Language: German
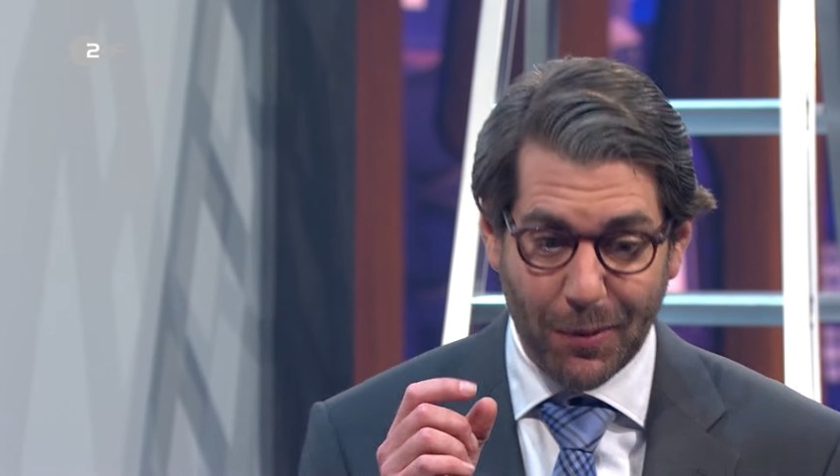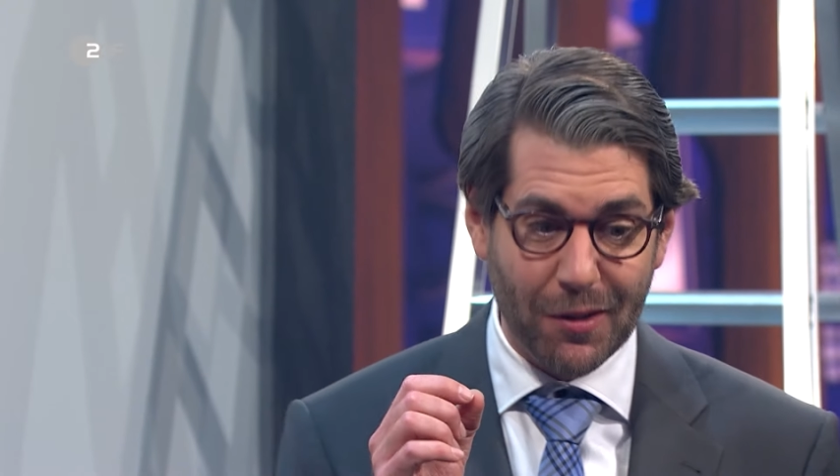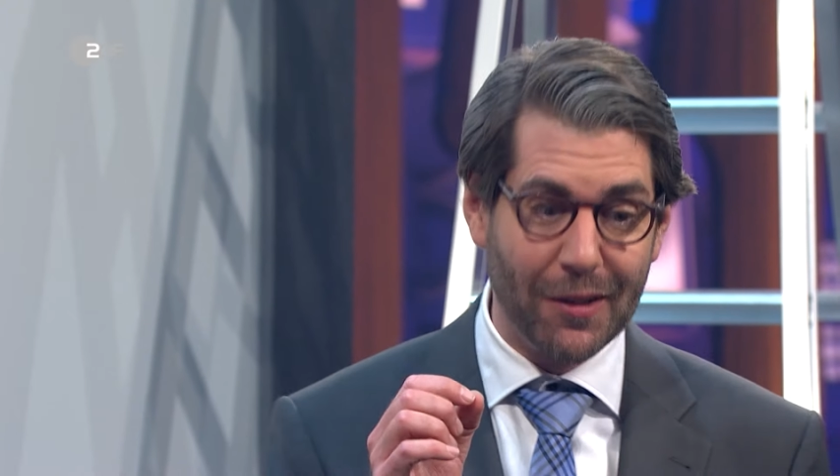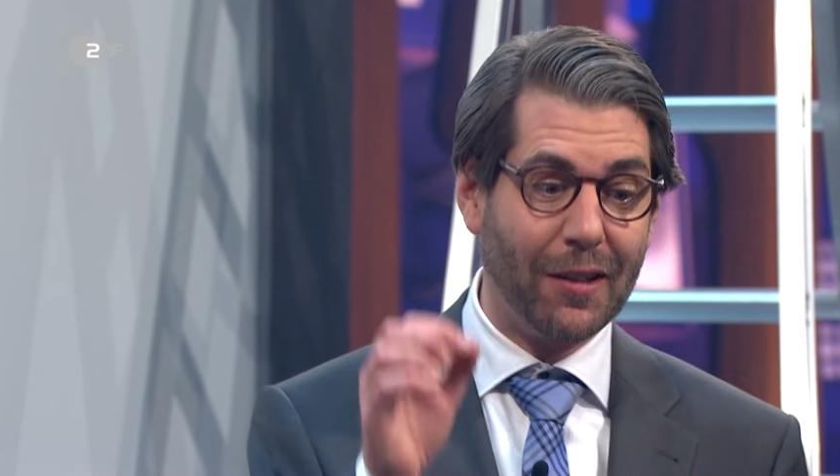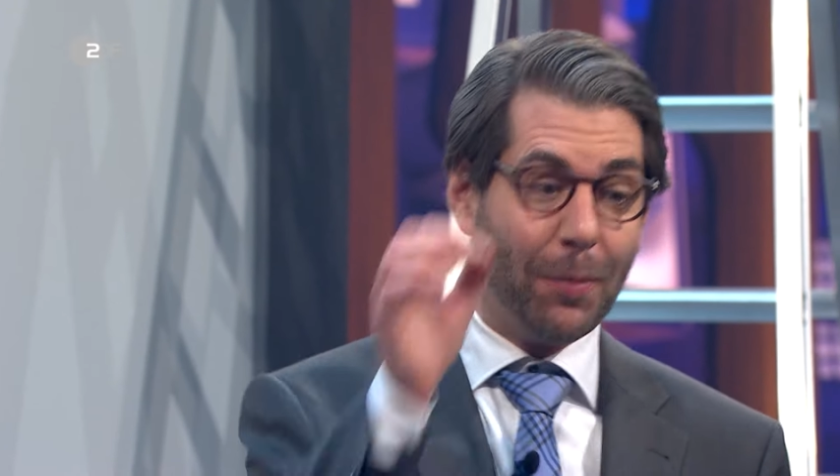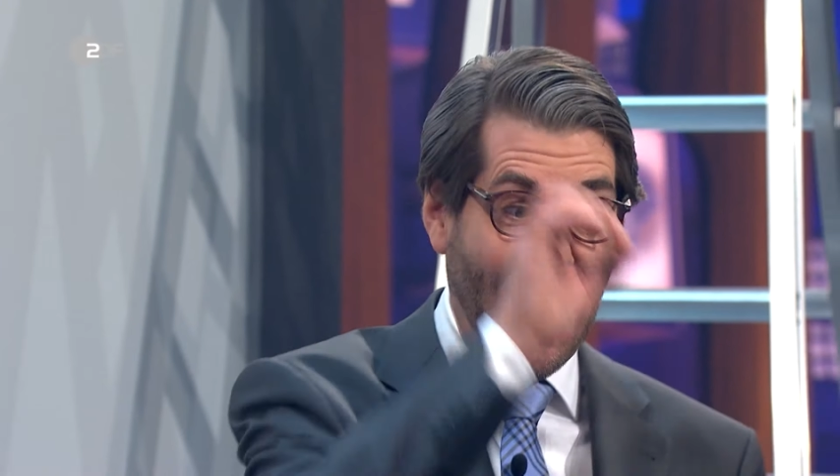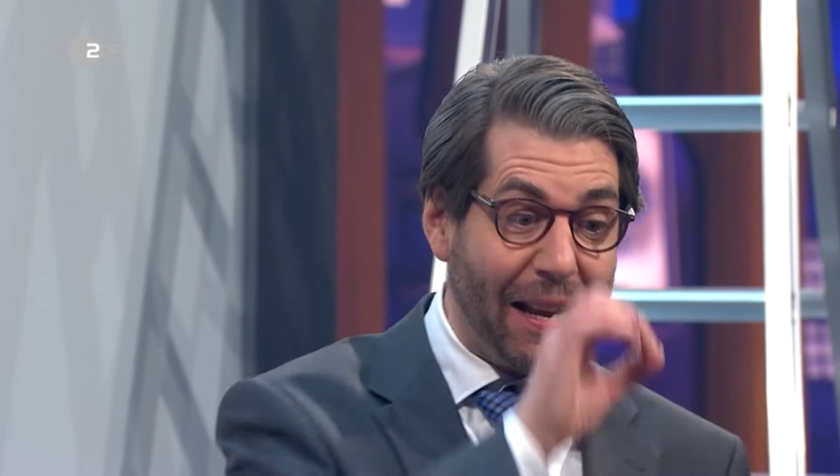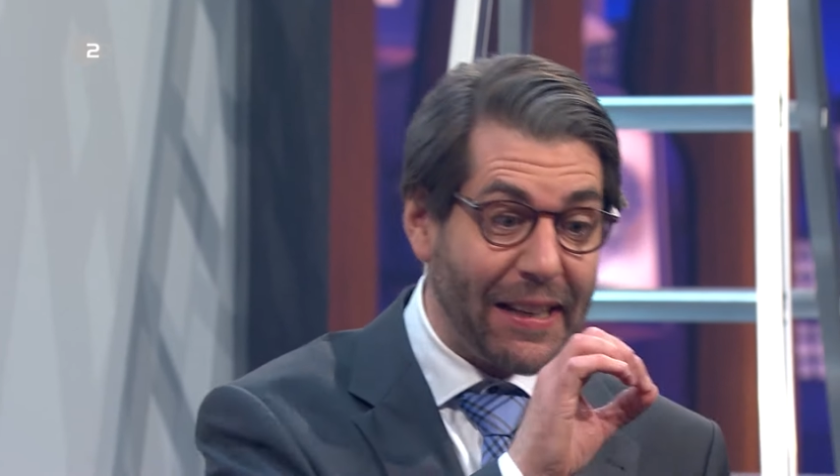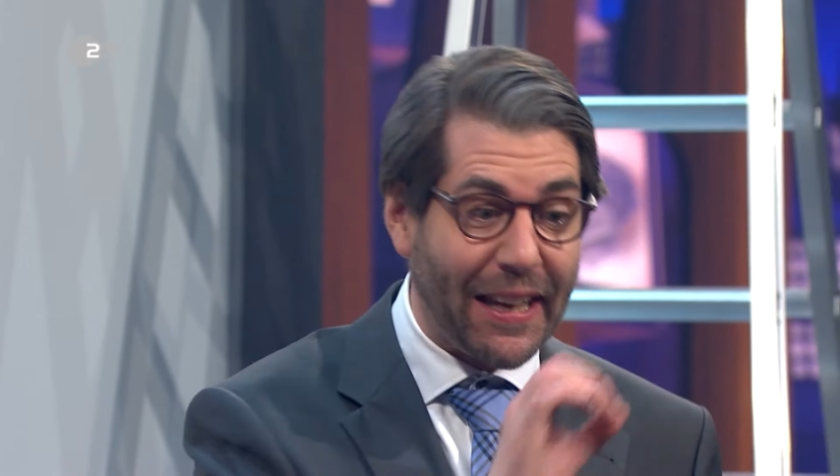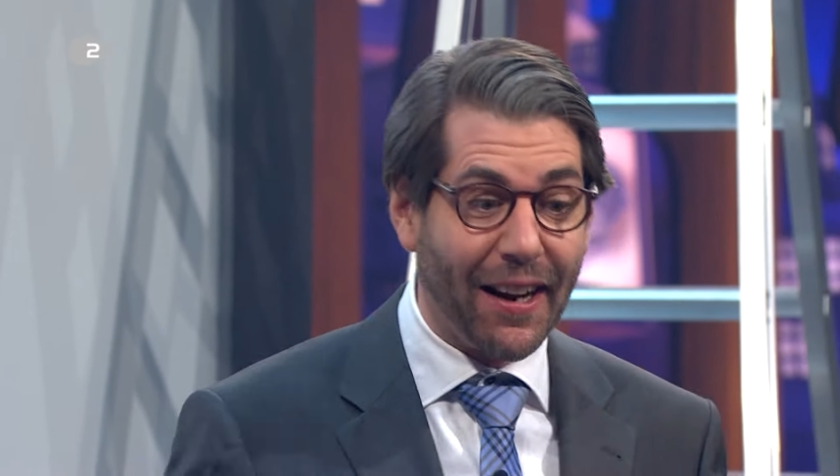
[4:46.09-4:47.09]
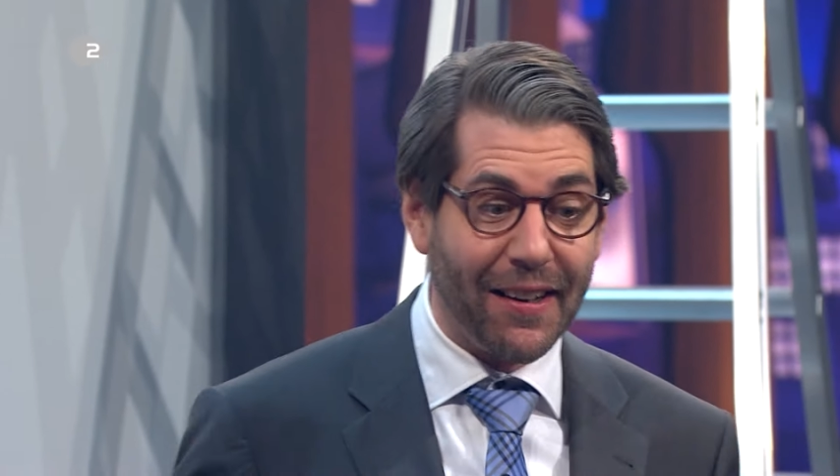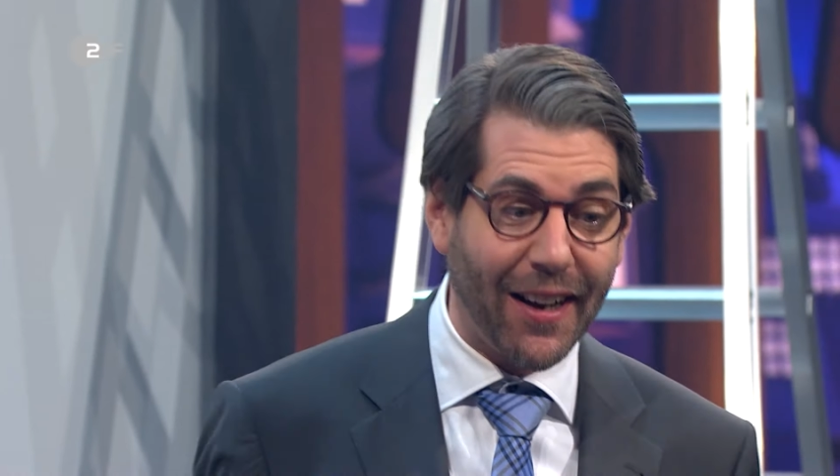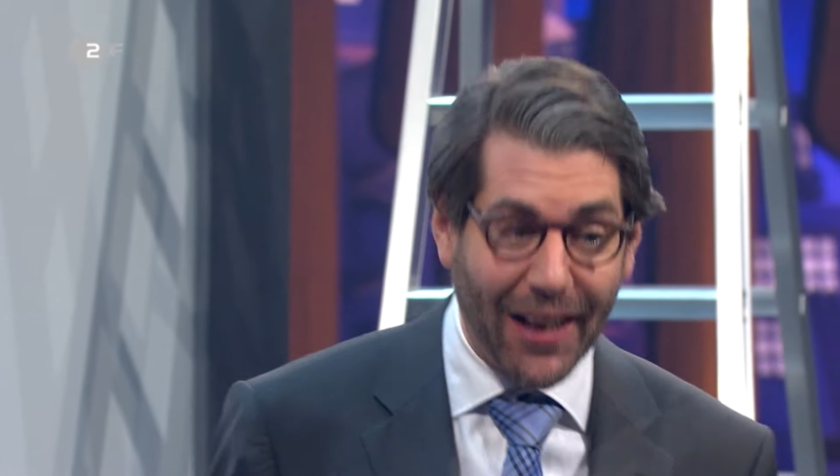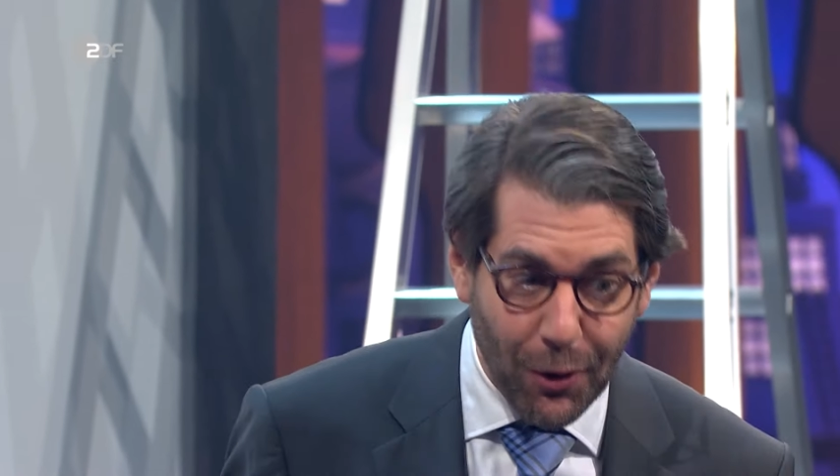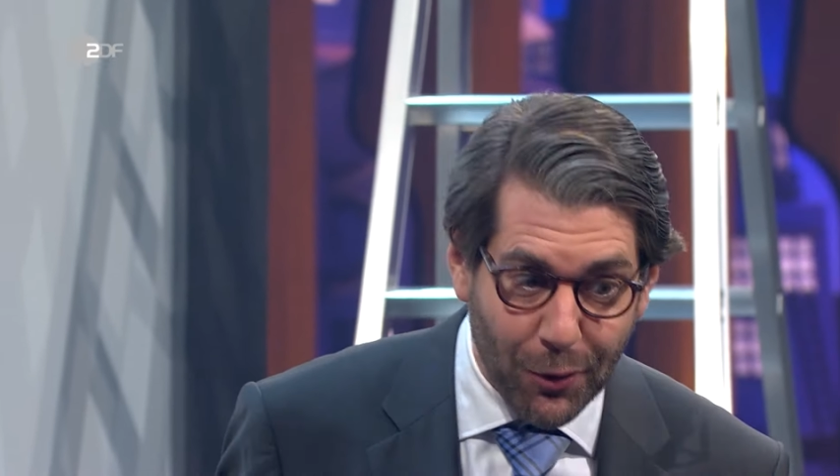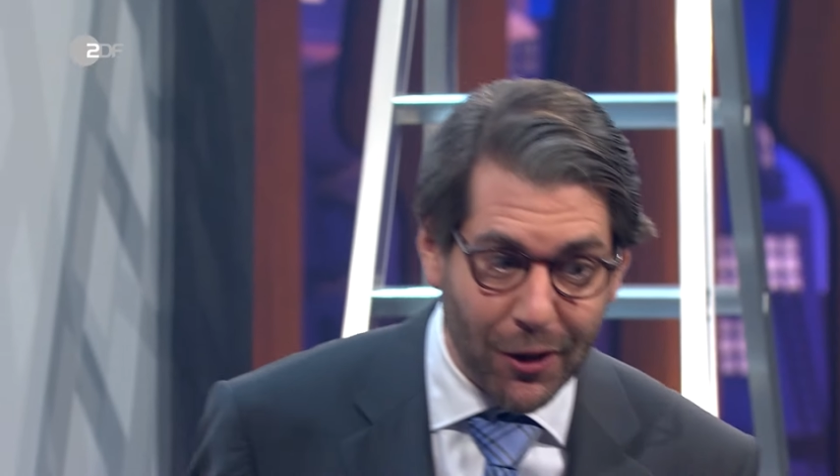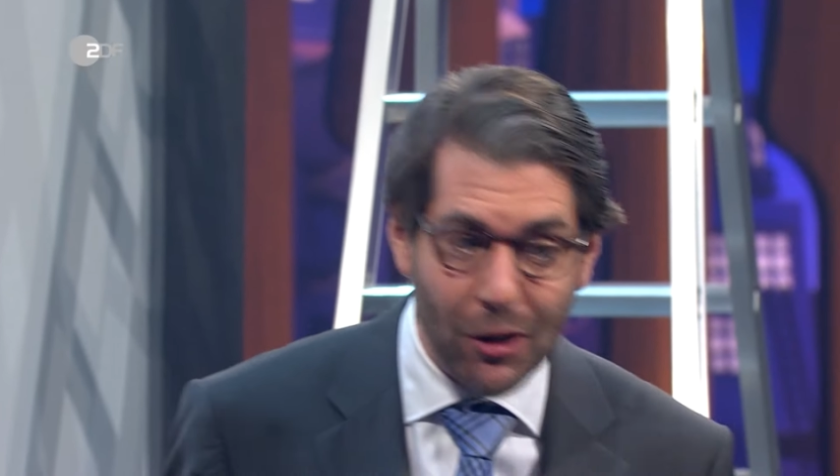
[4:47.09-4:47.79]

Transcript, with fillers: was in der zweiten Ehrenerklärung